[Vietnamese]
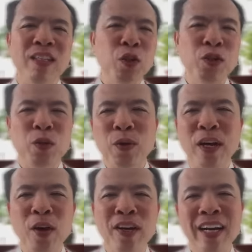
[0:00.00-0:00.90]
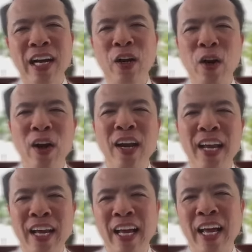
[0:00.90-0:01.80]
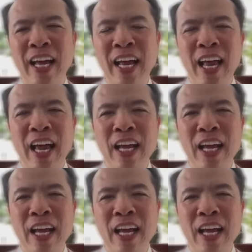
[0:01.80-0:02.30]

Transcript: và Chúa Giêsu đã nói rất là rõ rằng à,